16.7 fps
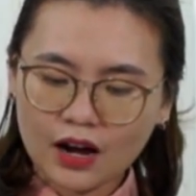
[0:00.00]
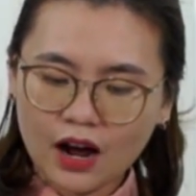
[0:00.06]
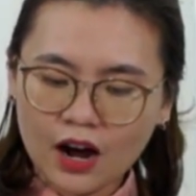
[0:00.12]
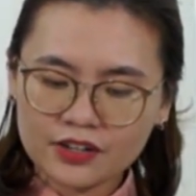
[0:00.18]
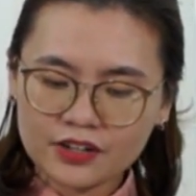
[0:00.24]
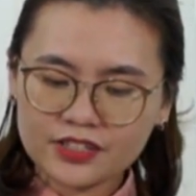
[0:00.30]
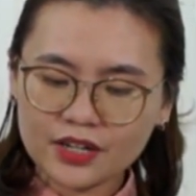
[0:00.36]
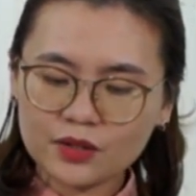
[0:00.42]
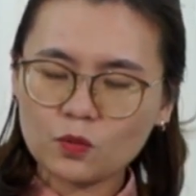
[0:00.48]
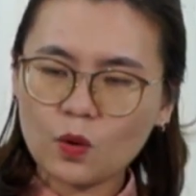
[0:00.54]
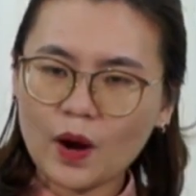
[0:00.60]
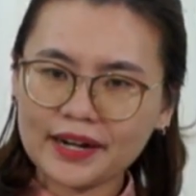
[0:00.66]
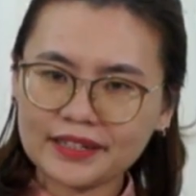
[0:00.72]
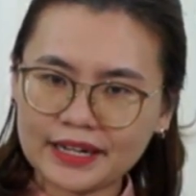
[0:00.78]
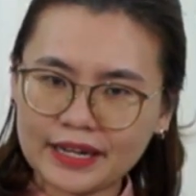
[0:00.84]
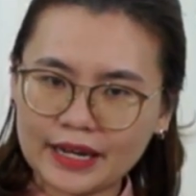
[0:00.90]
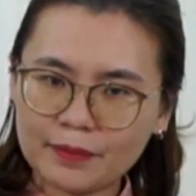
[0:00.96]
ở trên
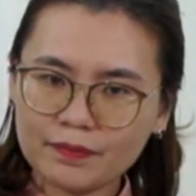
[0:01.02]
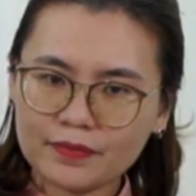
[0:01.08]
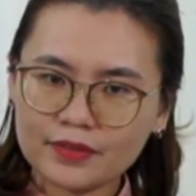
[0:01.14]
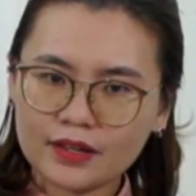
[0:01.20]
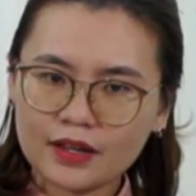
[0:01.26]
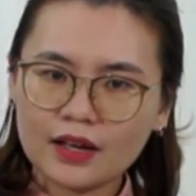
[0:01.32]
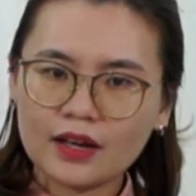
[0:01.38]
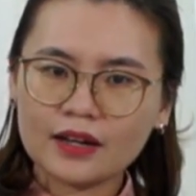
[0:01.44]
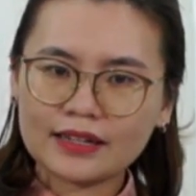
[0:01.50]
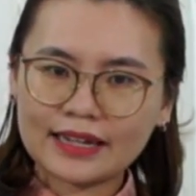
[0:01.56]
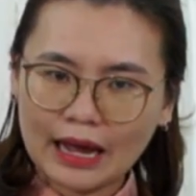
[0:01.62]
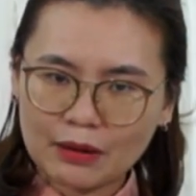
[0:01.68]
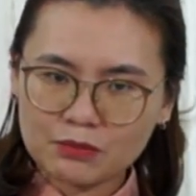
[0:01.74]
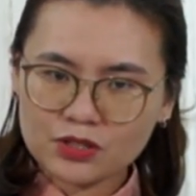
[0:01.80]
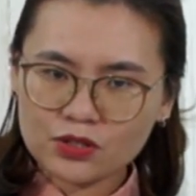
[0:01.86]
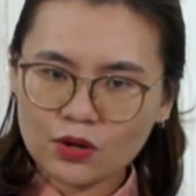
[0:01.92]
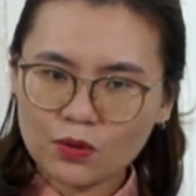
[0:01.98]
quan điểm
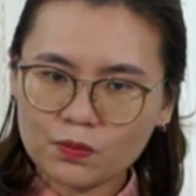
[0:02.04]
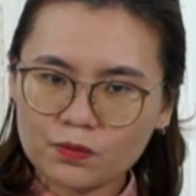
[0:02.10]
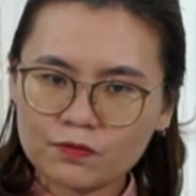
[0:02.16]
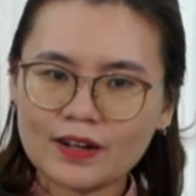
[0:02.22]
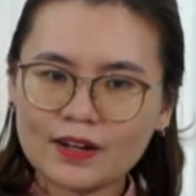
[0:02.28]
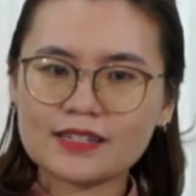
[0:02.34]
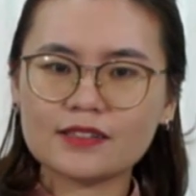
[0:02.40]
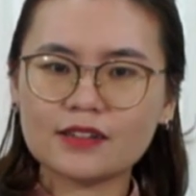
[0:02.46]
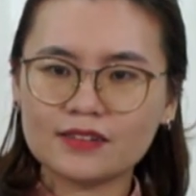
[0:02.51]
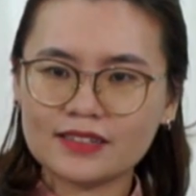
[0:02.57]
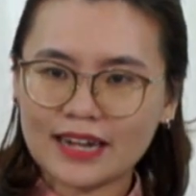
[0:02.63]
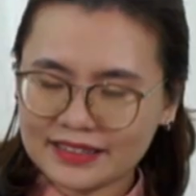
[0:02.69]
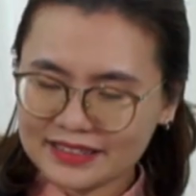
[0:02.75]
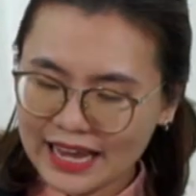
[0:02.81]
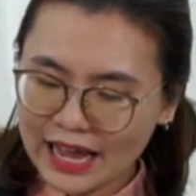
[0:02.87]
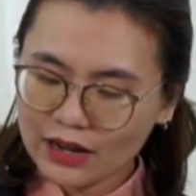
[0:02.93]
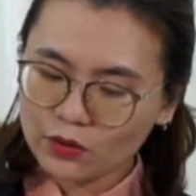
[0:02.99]
cảm xúc và sự
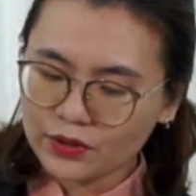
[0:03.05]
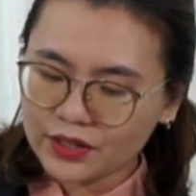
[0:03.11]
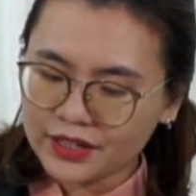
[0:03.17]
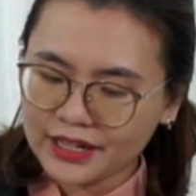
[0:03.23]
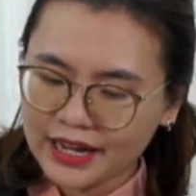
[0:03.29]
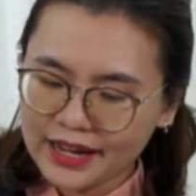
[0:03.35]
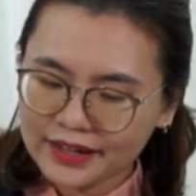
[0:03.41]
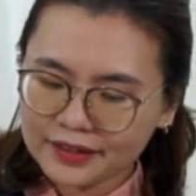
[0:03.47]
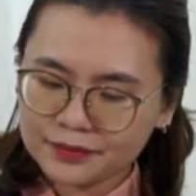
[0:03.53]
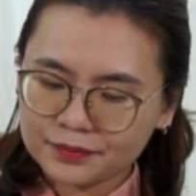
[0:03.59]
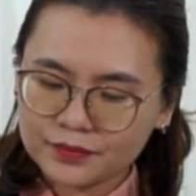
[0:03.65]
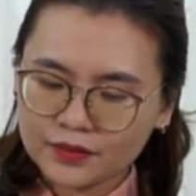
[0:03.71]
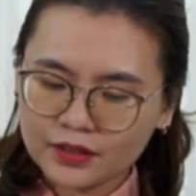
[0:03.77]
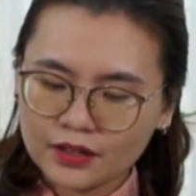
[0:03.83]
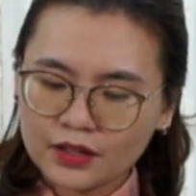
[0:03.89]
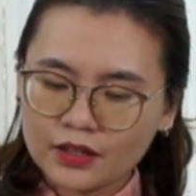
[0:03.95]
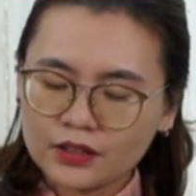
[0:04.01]
đánh giá của người khác
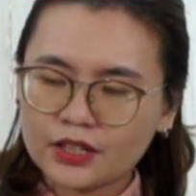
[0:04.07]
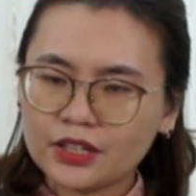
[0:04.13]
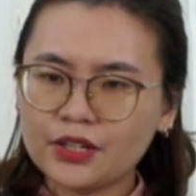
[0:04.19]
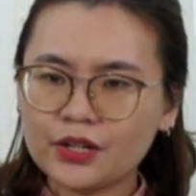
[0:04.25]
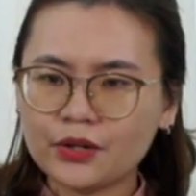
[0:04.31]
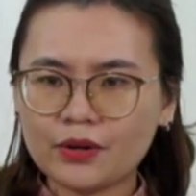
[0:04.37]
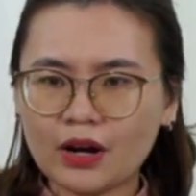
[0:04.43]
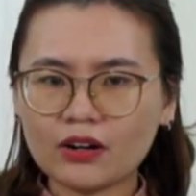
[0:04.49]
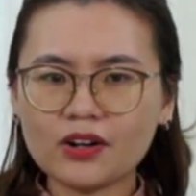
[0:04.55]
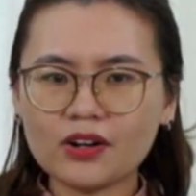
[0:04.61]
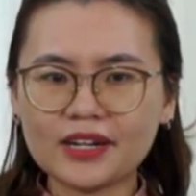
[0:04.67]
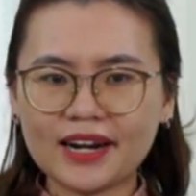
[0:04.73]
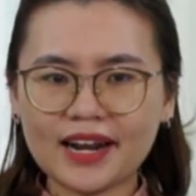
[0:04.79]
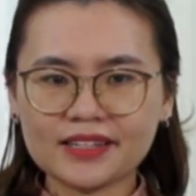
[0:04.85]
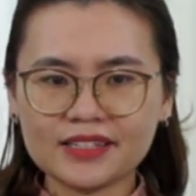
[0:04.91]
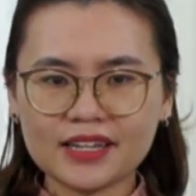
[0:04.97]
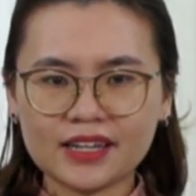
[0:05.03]
thì điều đó có nghĩa
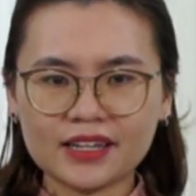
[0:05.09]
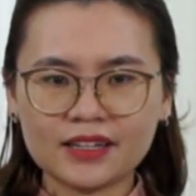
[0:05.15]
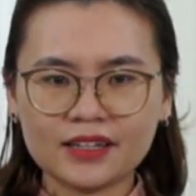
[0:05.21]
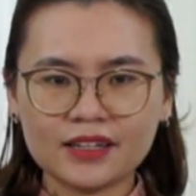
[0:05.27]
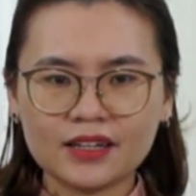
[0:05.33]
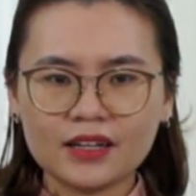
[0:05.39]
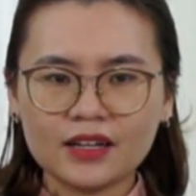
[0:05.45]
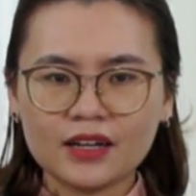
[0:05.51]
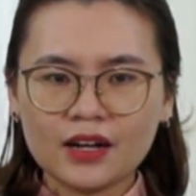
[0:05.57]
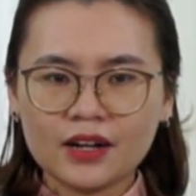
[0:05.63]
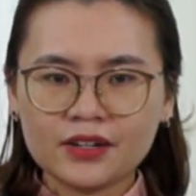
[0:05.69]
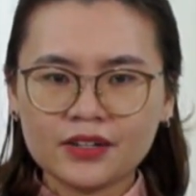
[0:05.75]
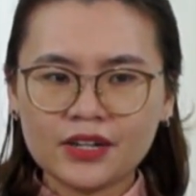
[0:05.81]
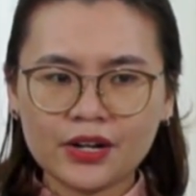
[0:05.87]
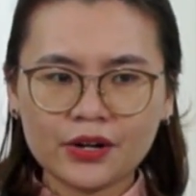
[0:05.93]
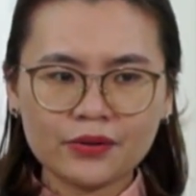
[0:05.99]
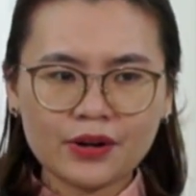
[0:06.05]
là gì
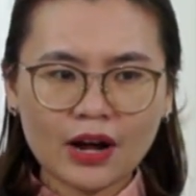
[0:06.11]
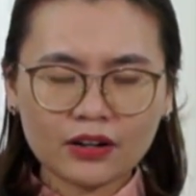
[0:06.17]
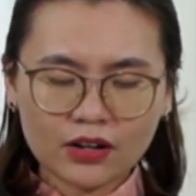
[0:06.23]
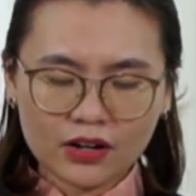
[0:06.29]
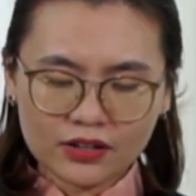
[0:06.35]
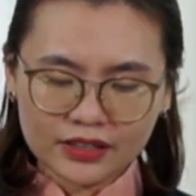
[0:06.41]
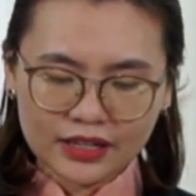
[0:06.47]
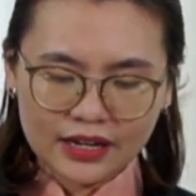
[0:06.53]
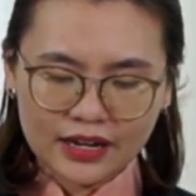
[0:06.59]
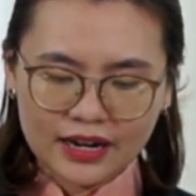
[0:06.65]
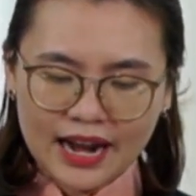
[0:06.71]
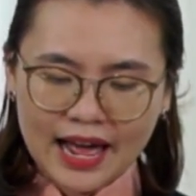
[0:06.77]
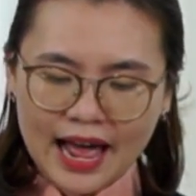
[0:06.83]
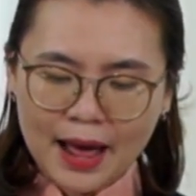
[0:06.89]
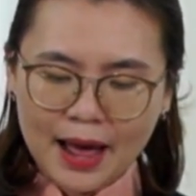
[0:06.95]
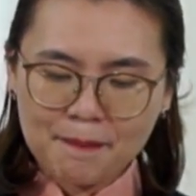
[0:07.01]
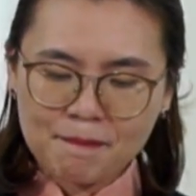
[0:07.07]
điều đó có nghĩa
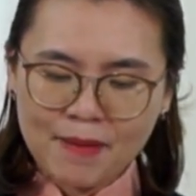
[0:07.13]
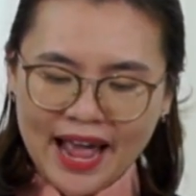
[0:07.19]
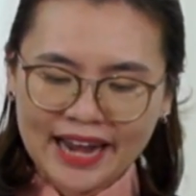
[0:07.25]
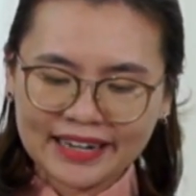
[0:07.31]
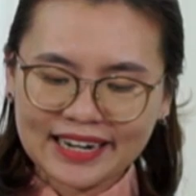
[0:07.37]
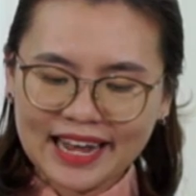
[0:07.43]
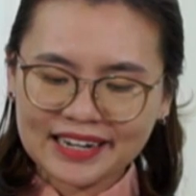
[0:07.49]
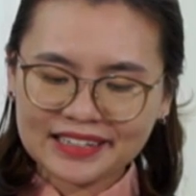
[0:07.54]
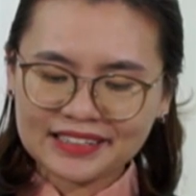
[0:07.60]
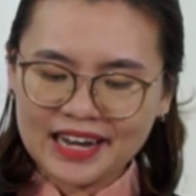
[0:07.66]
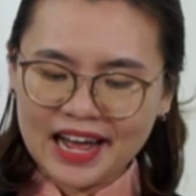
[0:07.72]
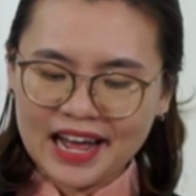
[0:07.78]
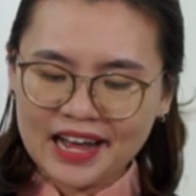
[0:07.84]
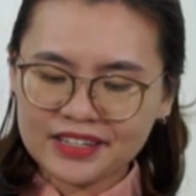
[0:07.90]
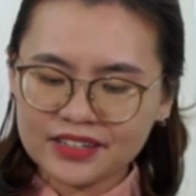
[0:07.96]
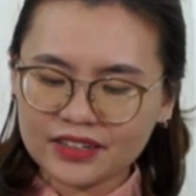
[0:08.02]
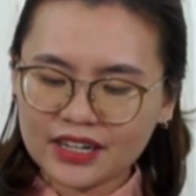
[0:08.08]
là bạn đang
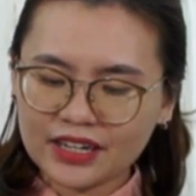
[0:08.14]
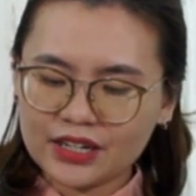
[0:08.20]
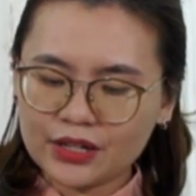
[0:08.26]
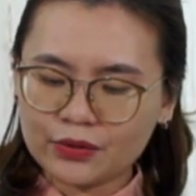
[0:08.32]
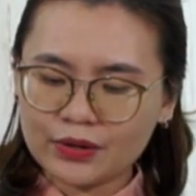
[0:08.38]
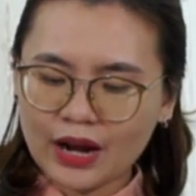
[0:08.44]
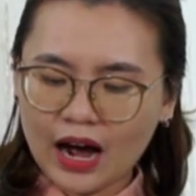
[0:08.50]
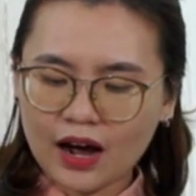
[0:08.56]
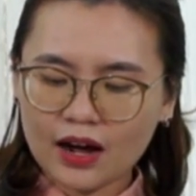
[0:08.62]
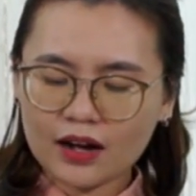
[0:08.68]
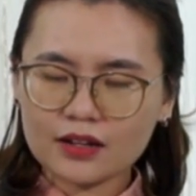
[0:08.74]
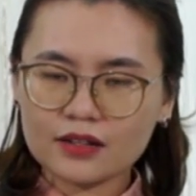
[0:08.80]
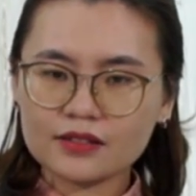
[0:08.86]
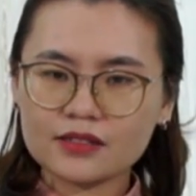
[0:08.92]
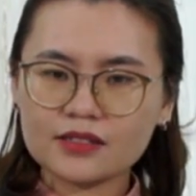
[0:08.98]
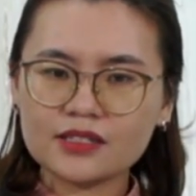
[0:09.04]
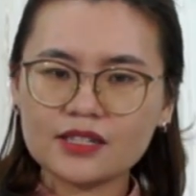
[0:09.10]
để những cái điều đó
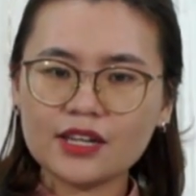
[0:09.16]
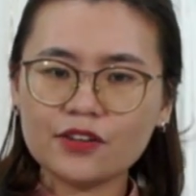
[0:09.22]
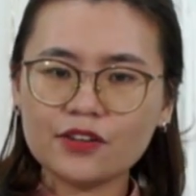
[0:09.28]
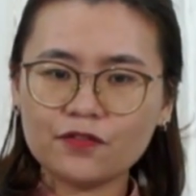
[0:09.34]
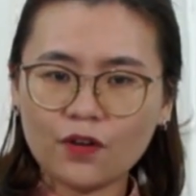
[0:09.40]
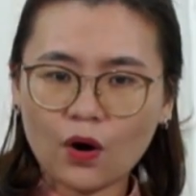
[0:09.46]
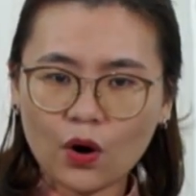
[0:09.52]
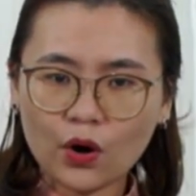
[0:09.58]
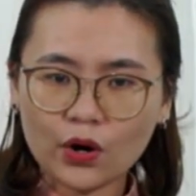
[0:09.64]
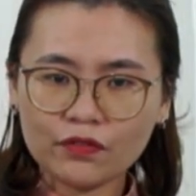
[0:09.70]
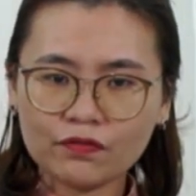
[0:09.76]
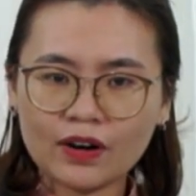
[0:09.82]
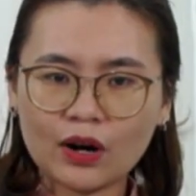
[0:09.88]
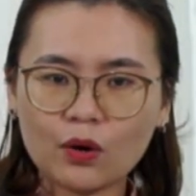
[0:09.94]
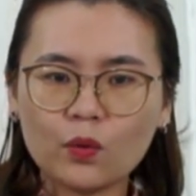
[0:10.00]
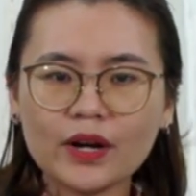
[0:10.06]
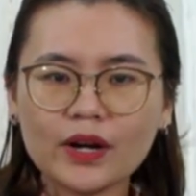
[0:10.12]
chi phối
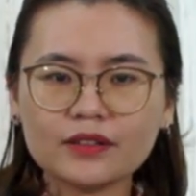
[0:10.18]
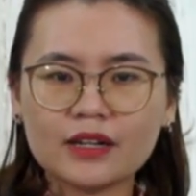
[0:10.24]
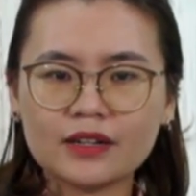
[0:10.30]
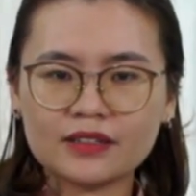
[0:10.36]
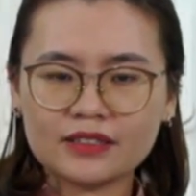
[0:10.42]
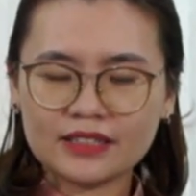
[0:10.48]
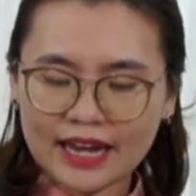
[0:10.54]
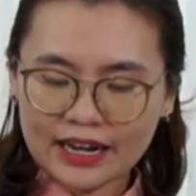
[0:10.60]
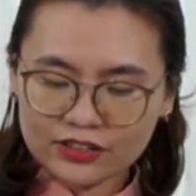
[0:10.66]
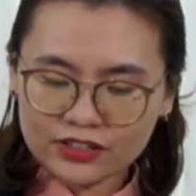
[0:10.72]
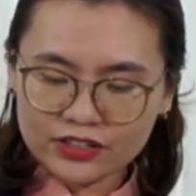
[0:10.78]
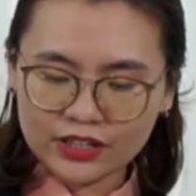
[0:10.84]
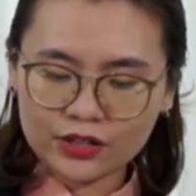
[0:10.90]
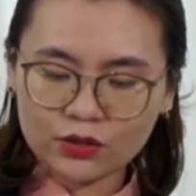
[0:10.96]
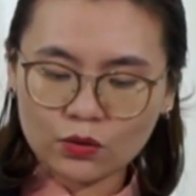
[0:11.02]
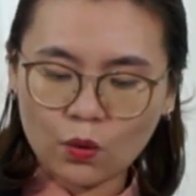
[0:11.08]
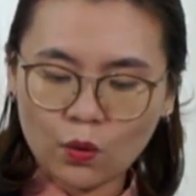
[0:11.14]
và quyết định giá
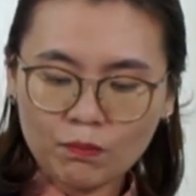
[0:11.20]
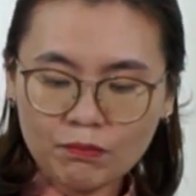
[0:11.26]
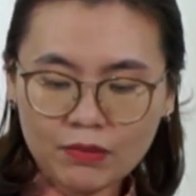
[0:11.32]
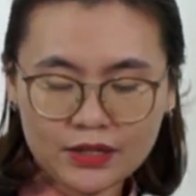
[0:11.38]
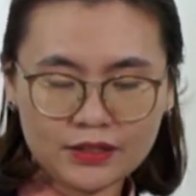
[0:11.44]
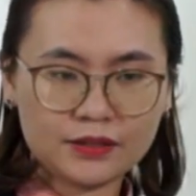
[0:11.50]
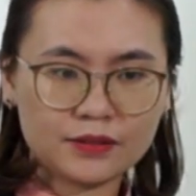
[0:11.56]
trị của mình